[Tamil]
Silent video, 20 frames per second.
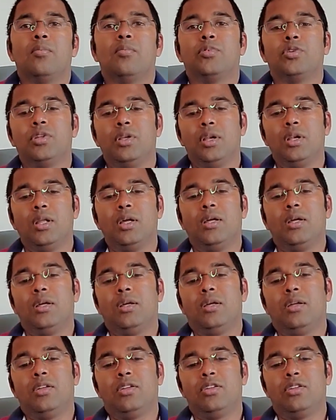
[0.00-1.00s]
முதல்ல
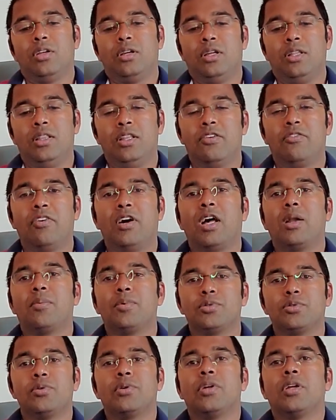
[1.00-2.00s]
இந்த
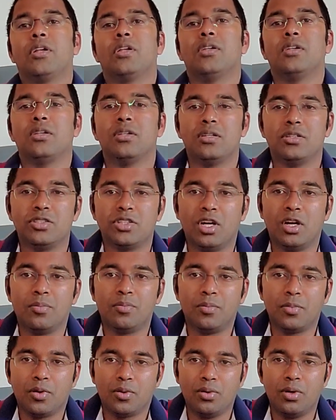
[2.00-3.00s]
ஃபார்மசூட்டிக்கல்
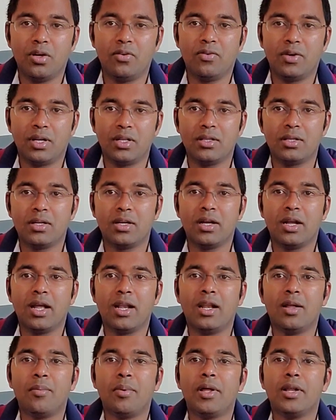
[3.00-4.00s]
ஜாப்குள்ளே வரதுக்கு
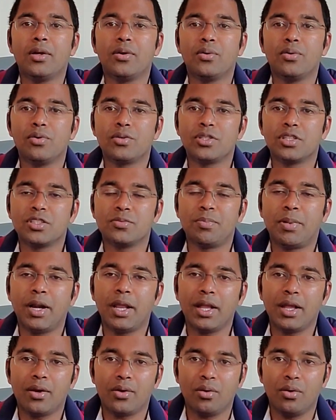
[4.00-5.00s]
என்ன மாதிரி கோர்சஸ்
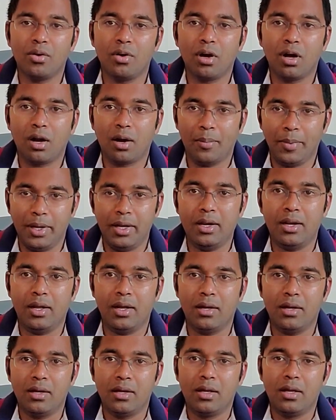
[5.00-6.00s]
படிக்கணும் அப்படின்னா
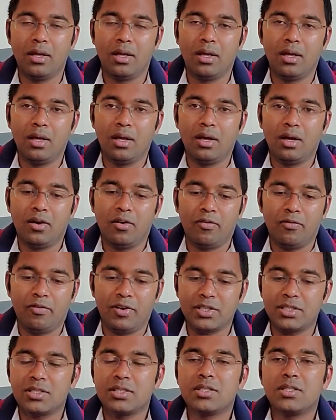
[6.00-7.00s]

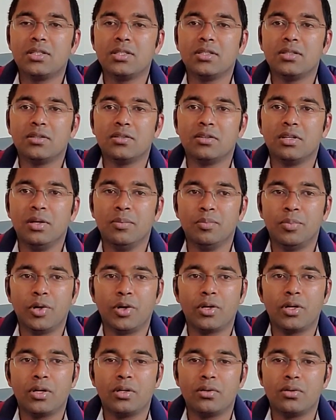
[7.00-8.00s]
ஃபஸ்ட்டு
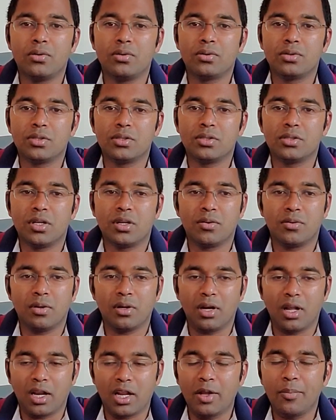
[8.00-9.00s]
இம்பார்ட்டண்ட் கோர்சஸ் ஆர்
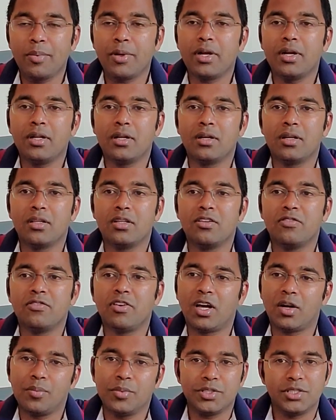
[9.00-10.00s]
நிறைய பேர் எடுக்கிறது
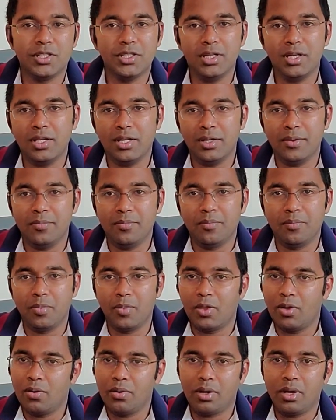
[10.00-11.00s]
ஃபார்மசி டிகிரி
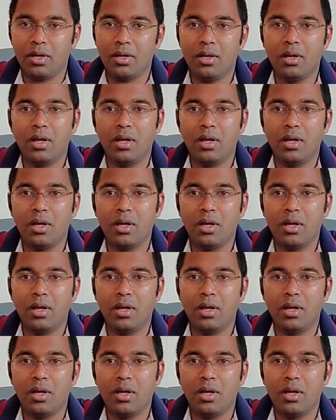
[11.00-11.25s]
ஓகே